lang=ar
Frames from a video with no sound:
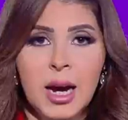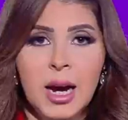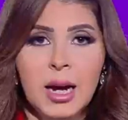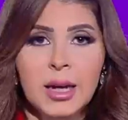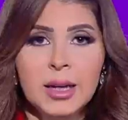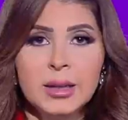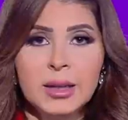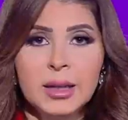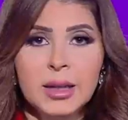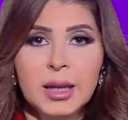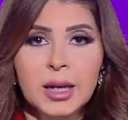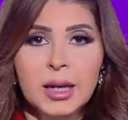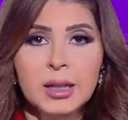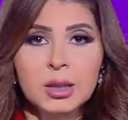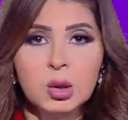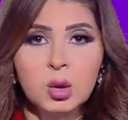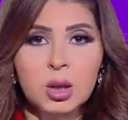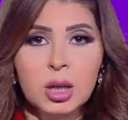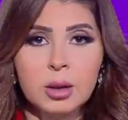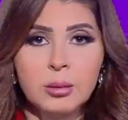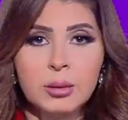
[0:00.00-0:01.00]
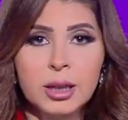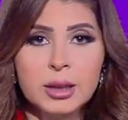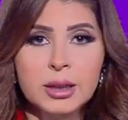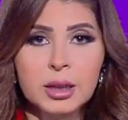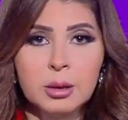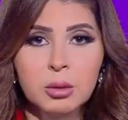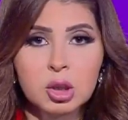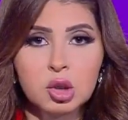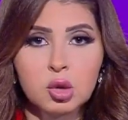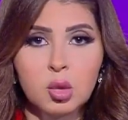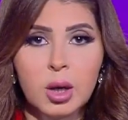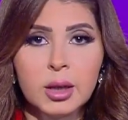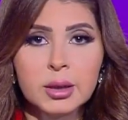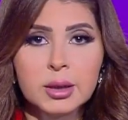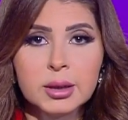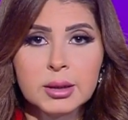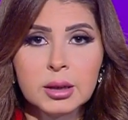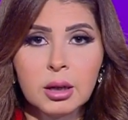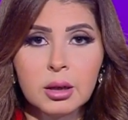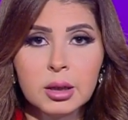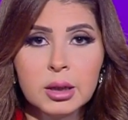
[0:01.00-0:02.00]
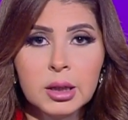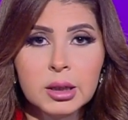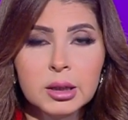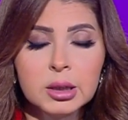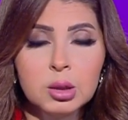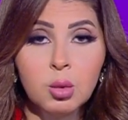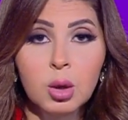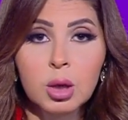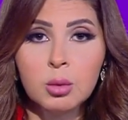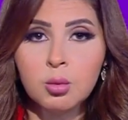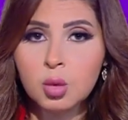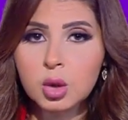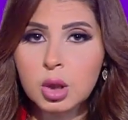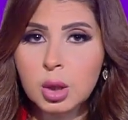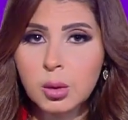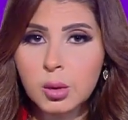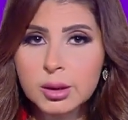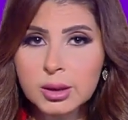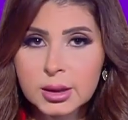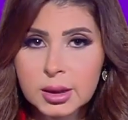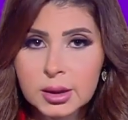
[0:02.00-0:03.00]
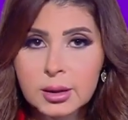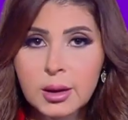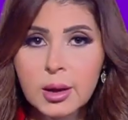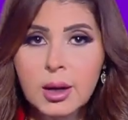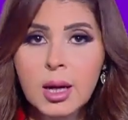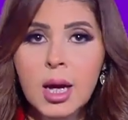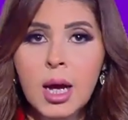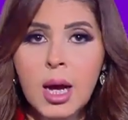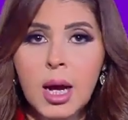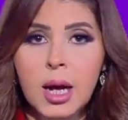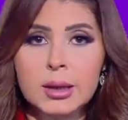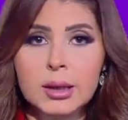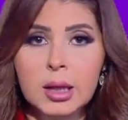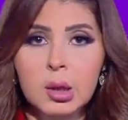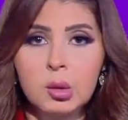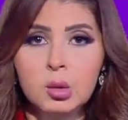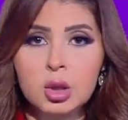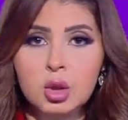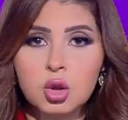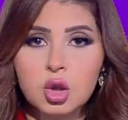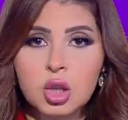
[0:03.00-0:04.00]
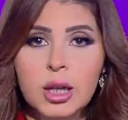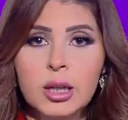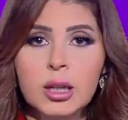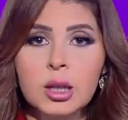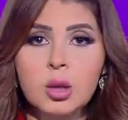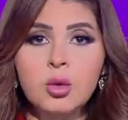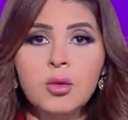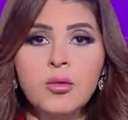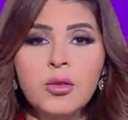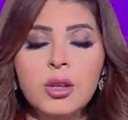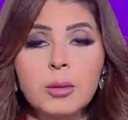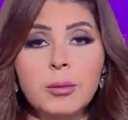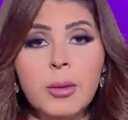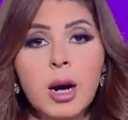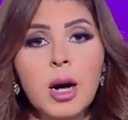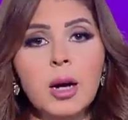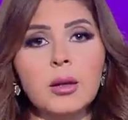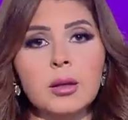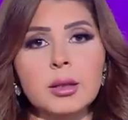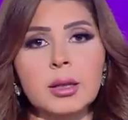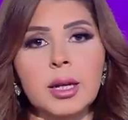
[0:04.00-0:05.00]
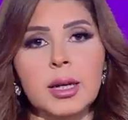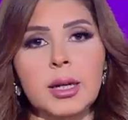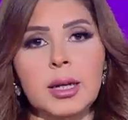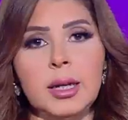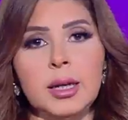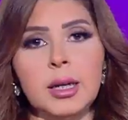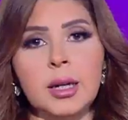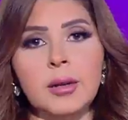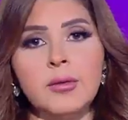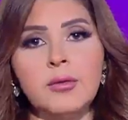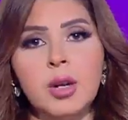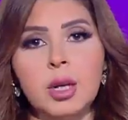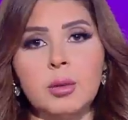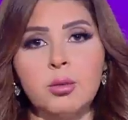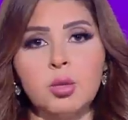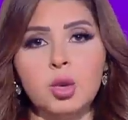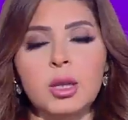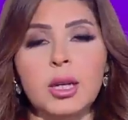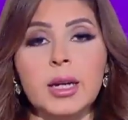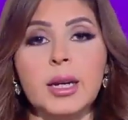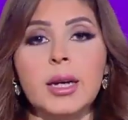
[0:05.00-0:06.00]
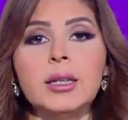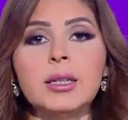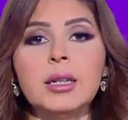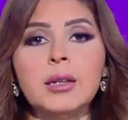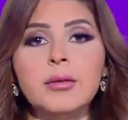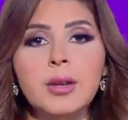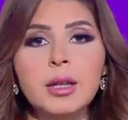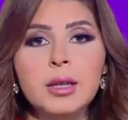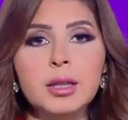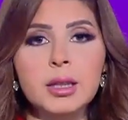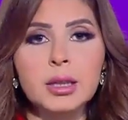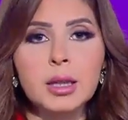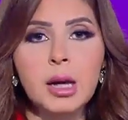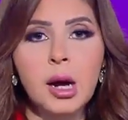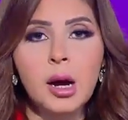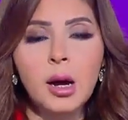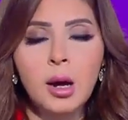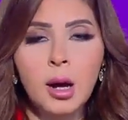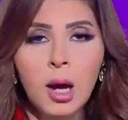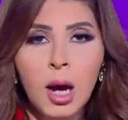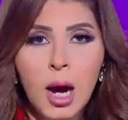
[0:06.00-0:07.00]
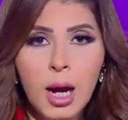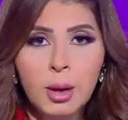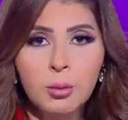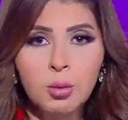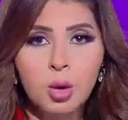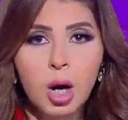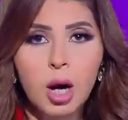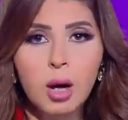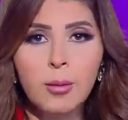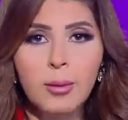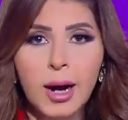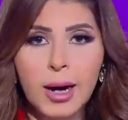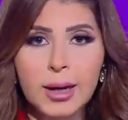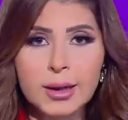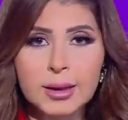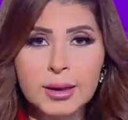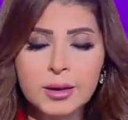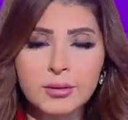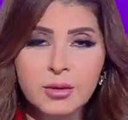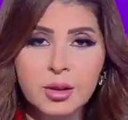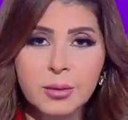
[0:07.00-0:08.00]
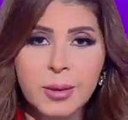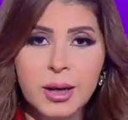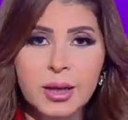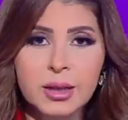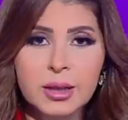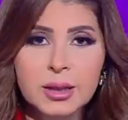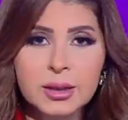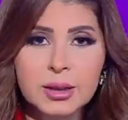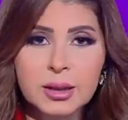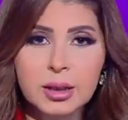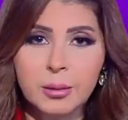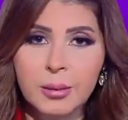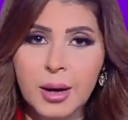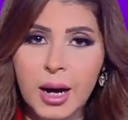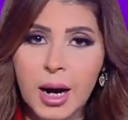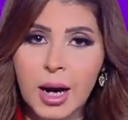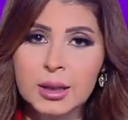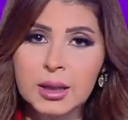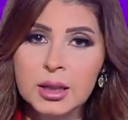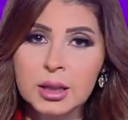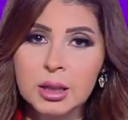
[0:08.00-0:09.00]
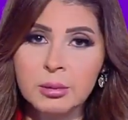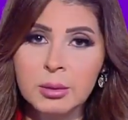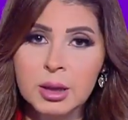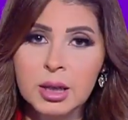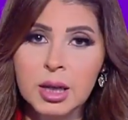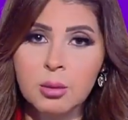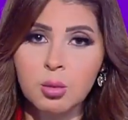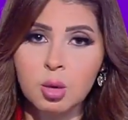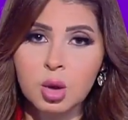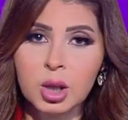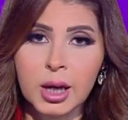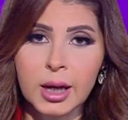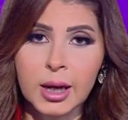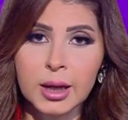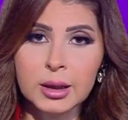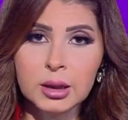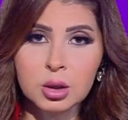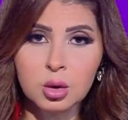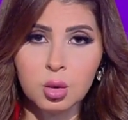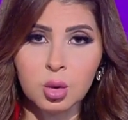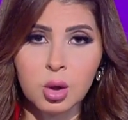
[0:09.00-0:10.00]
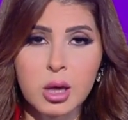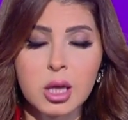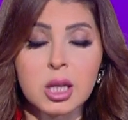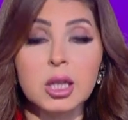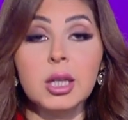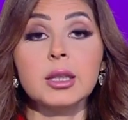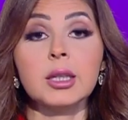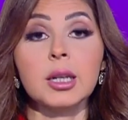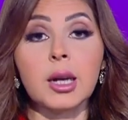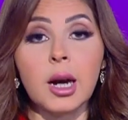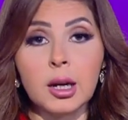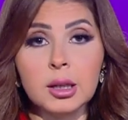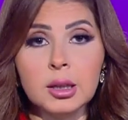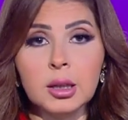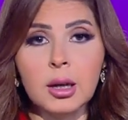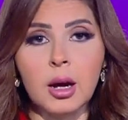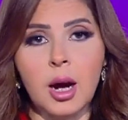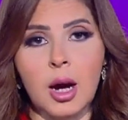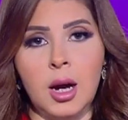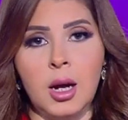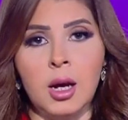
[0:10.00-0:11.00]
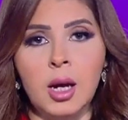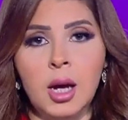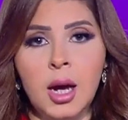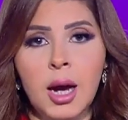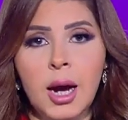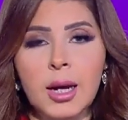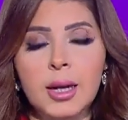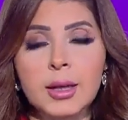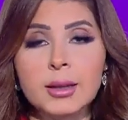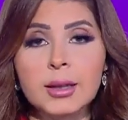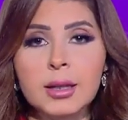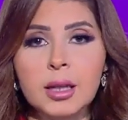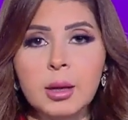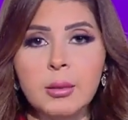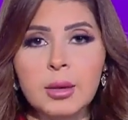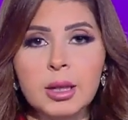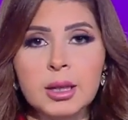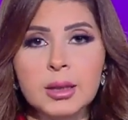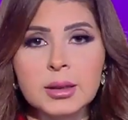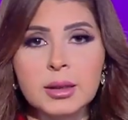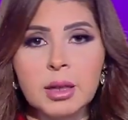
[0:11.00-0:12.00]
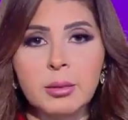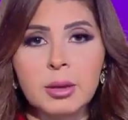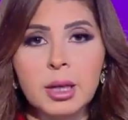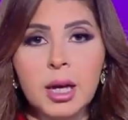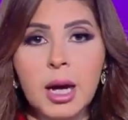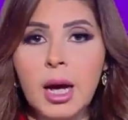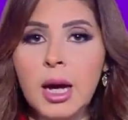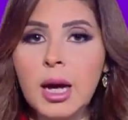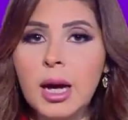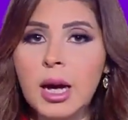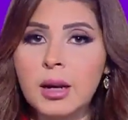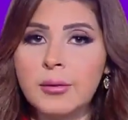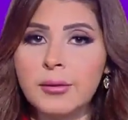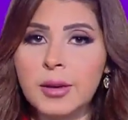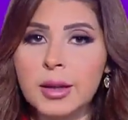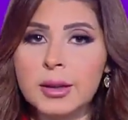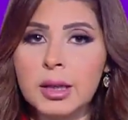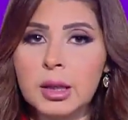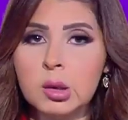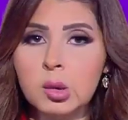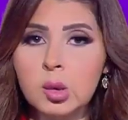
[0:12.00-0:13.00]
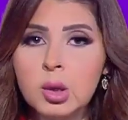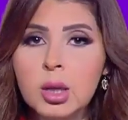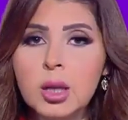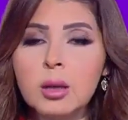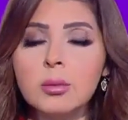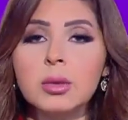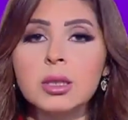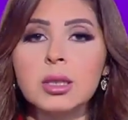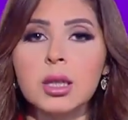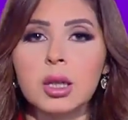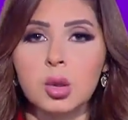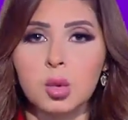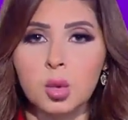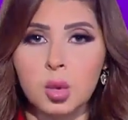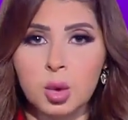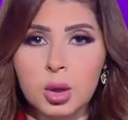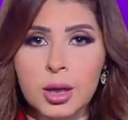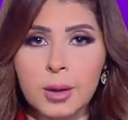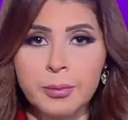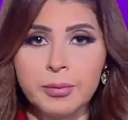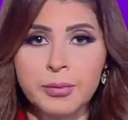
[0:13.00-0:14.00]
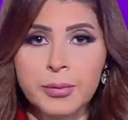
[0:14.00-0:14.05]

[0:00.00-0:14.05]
أعلن جهاز تنمية المشروعات الصغيرة والمتوسطة أنه يشارك في معرض الحرف والمنتجات الفنية المقام حاليا في باريس بعدد من المنتجات التراثية العريقة التي تميز بها الفنانون المصريون